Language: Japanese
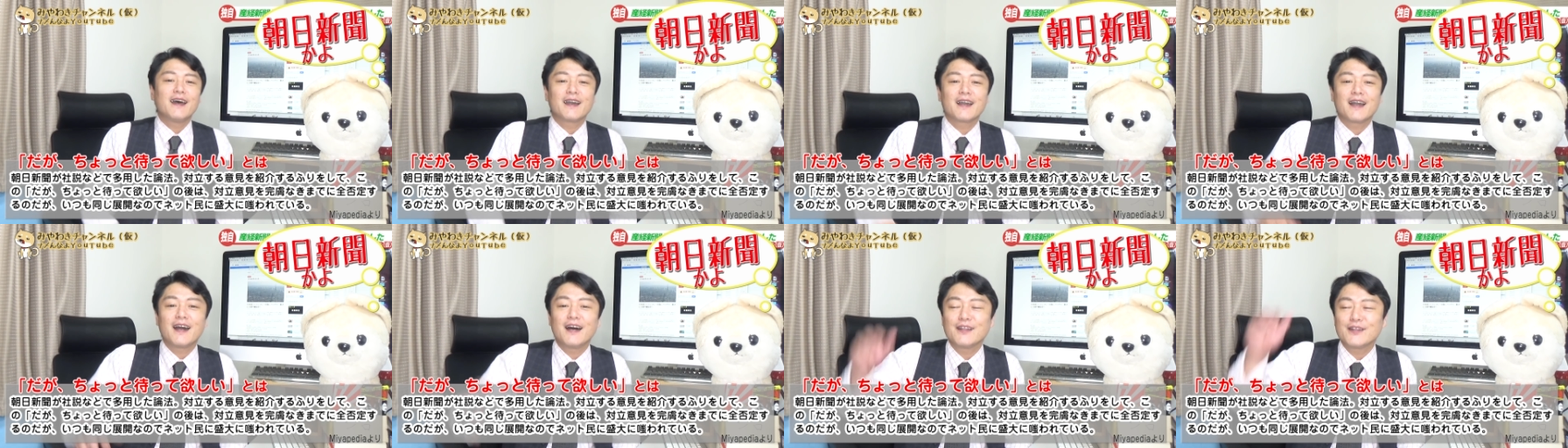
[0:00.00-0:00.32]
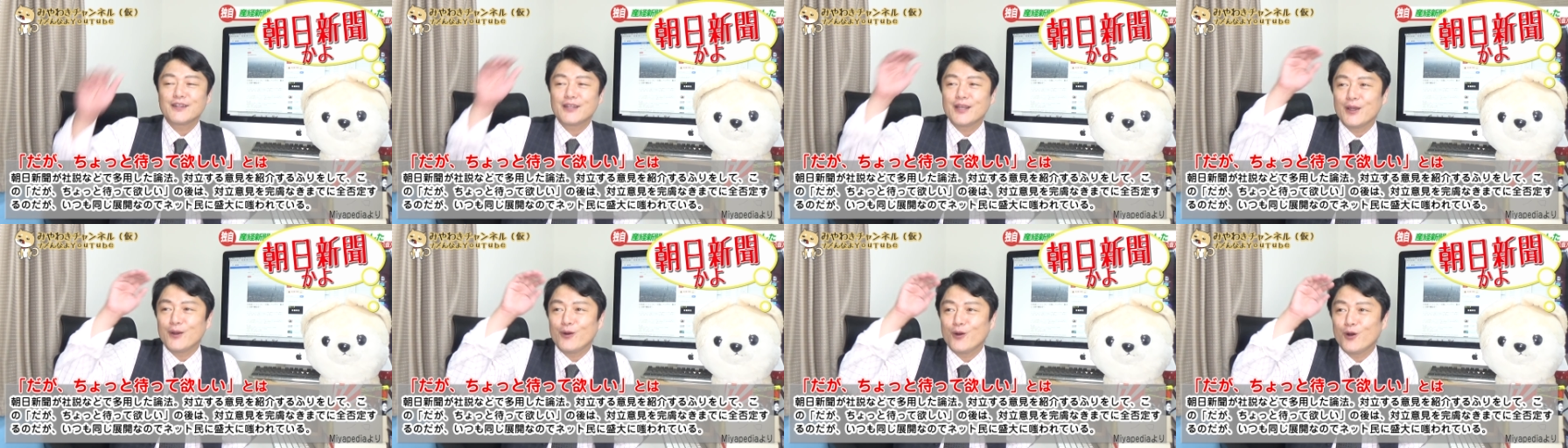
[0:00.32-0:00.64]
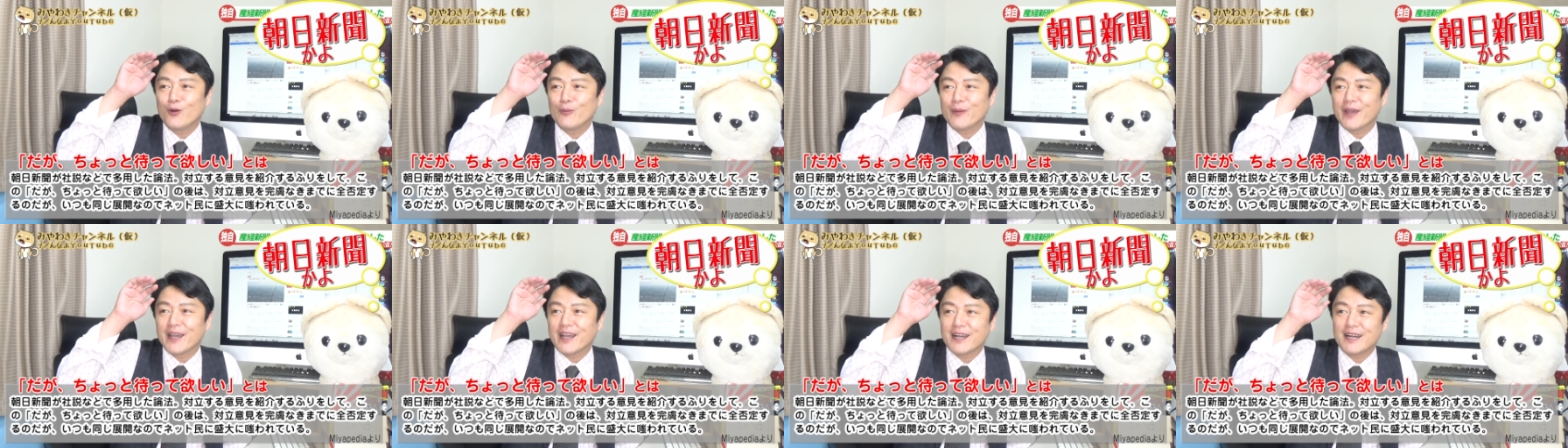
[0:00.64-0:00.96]
官邸
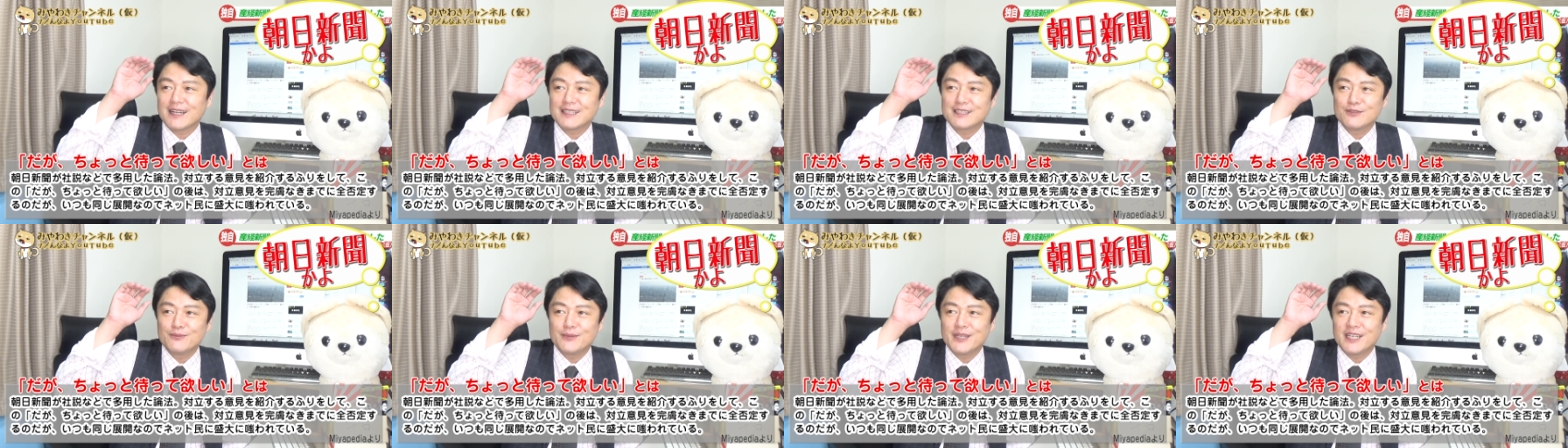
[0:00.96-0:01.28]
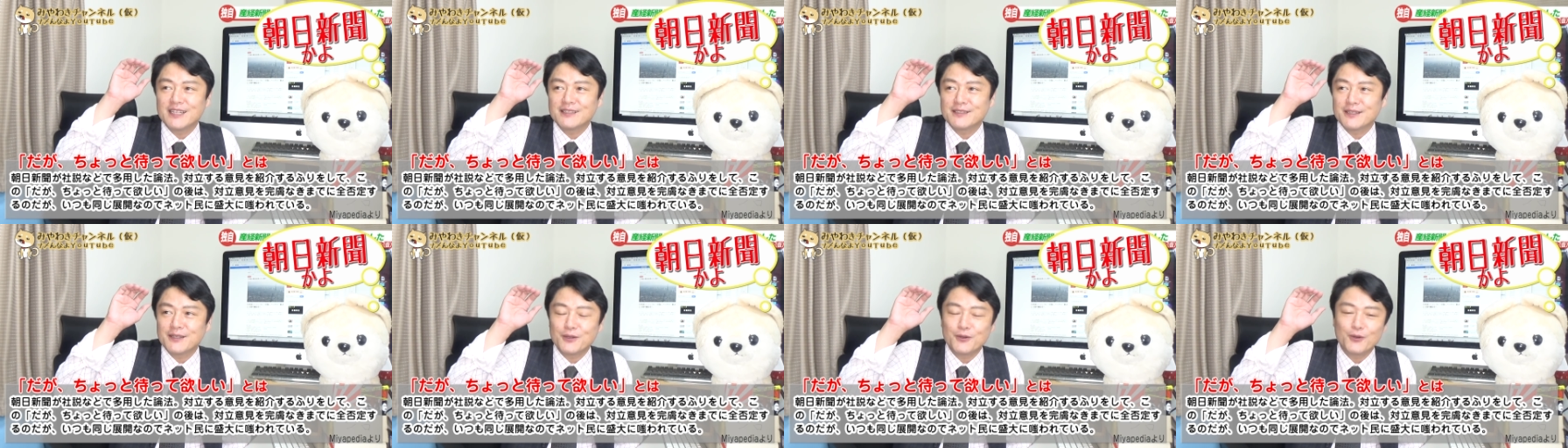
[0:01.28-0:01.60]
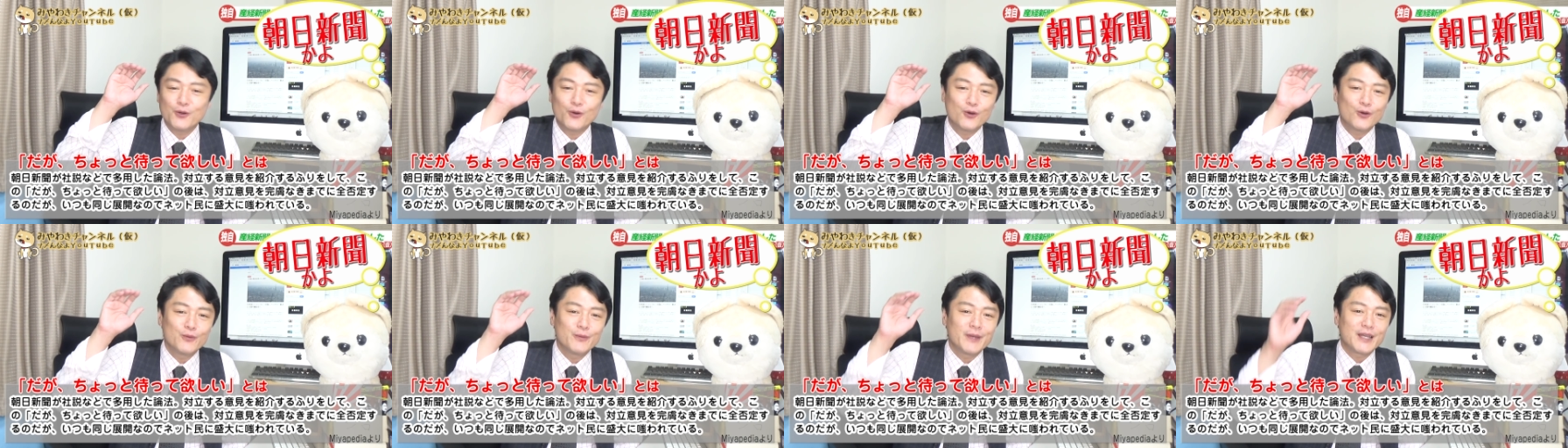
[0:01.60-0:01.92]
方面霞が関
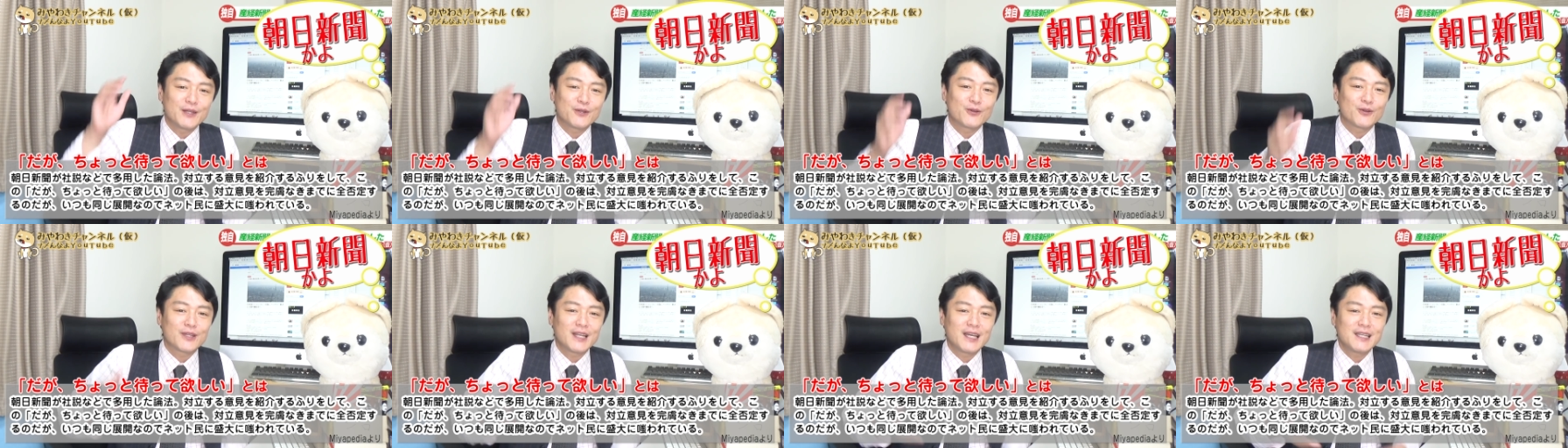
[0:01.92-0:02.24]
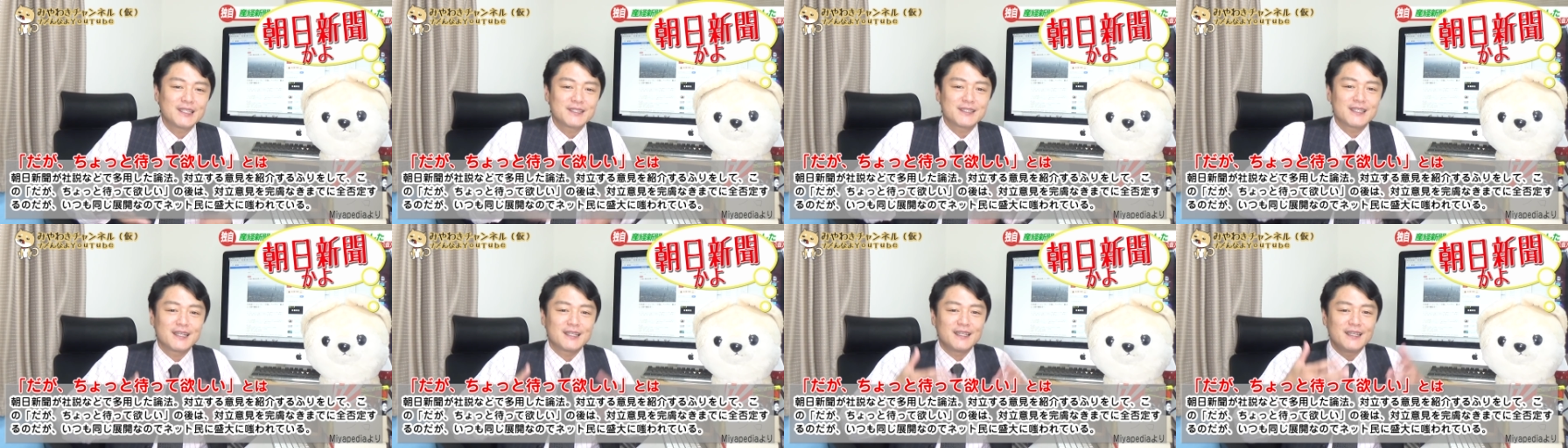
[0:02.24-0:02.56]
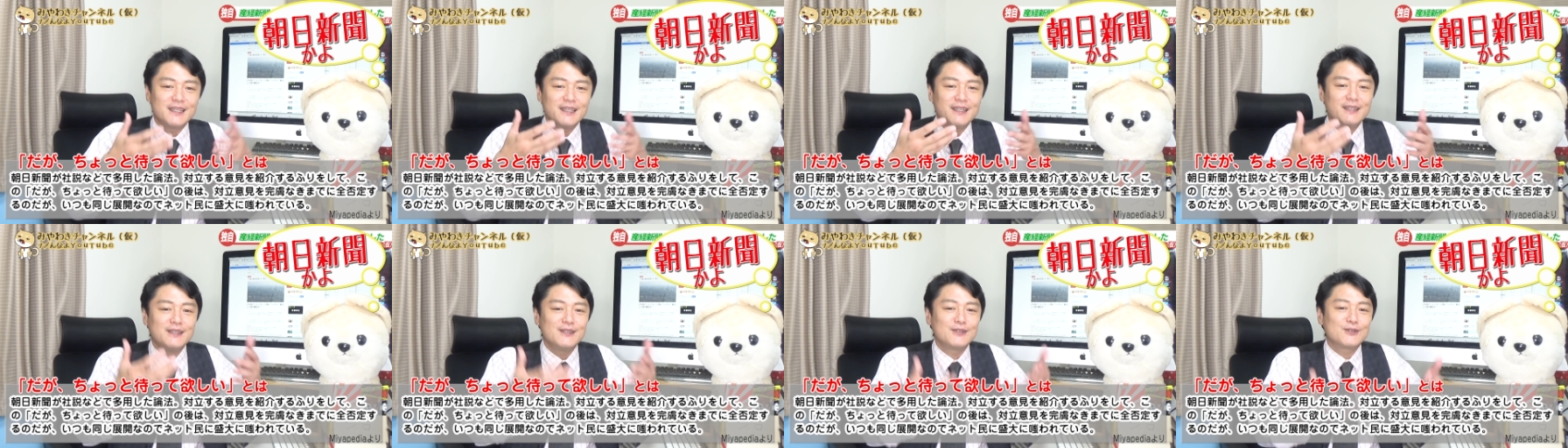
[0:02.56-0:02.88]
方面の出した
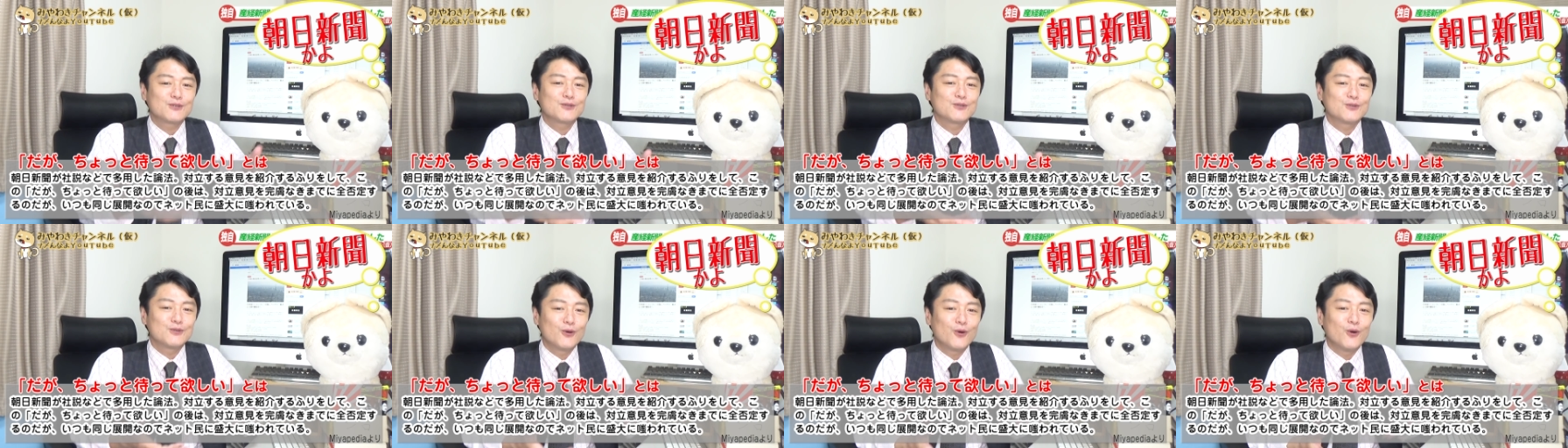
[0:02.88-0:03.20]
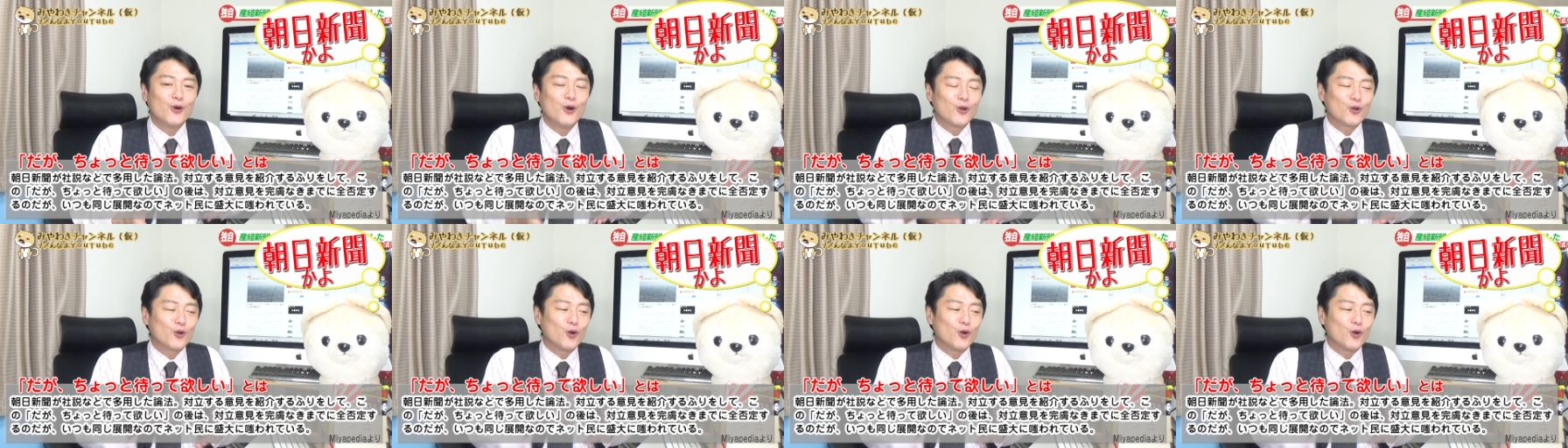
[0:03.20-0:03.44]
リリースを